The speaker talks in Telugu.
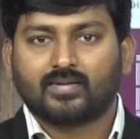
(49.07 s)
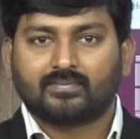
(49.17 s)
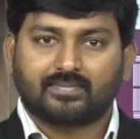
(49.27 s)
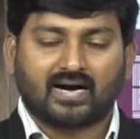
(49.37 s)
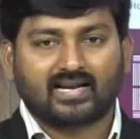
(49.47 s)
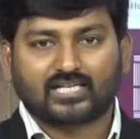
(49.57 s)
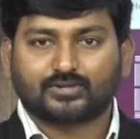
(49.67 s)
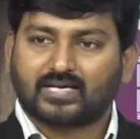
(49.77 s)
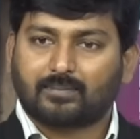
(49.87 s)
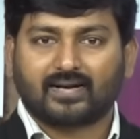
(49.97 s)
మరి
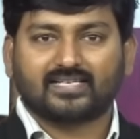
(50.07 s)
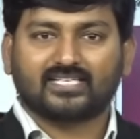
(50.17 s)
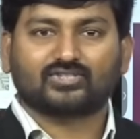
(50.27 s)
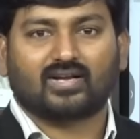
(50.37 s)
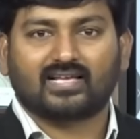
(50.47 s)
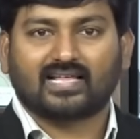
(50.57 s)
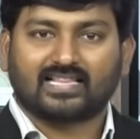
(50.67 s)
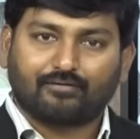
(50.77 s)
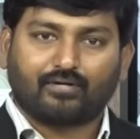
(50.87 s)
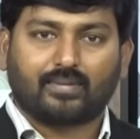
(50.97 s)
మహాలక్ష్మికి అప్లై చేసుకోవాలి కదా
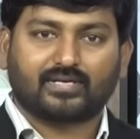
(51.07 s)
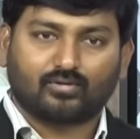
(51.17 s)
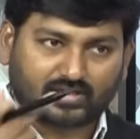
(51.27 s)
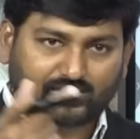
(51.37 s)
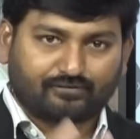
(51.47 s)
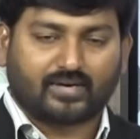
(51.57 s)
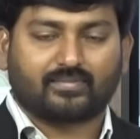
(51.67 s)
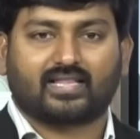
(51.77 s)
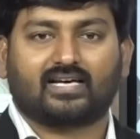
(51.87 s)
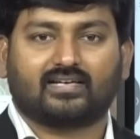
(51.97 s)
అదే ఫామ్ కదా ఒకటే ఫామ్
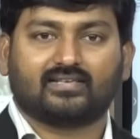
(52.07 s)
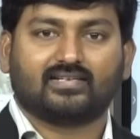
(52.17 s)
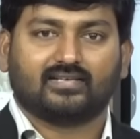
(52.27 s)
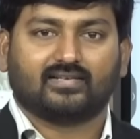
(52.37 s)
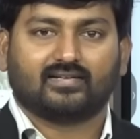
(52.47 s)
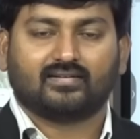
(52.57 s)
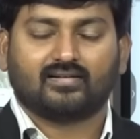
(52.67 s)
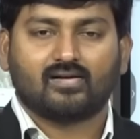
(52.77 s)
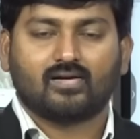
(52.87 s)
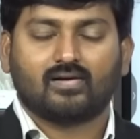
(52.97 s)
కదా
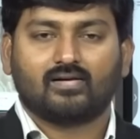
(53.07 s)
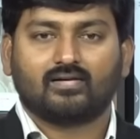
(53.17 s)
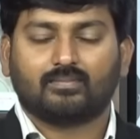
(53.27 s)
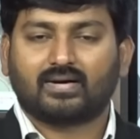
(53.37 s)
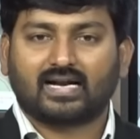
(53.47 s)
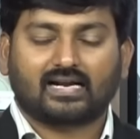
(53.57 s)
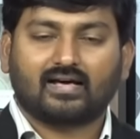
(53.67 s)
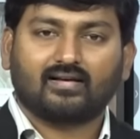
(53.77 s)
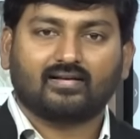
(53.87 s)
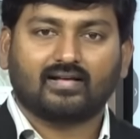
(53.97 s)
మరి ఎట్లా
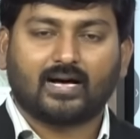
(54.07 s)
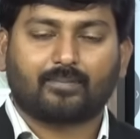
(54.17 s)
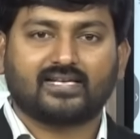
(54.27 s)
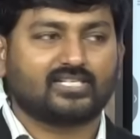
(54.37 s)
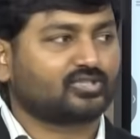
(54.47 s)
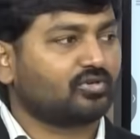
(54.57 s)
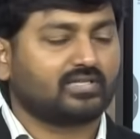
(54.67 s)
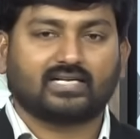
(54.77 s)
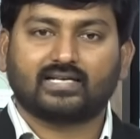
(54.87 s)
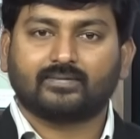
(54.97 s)
అప్లై
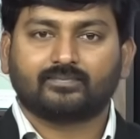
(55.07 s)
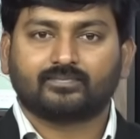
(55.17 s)
చేసుకోవద్దంటే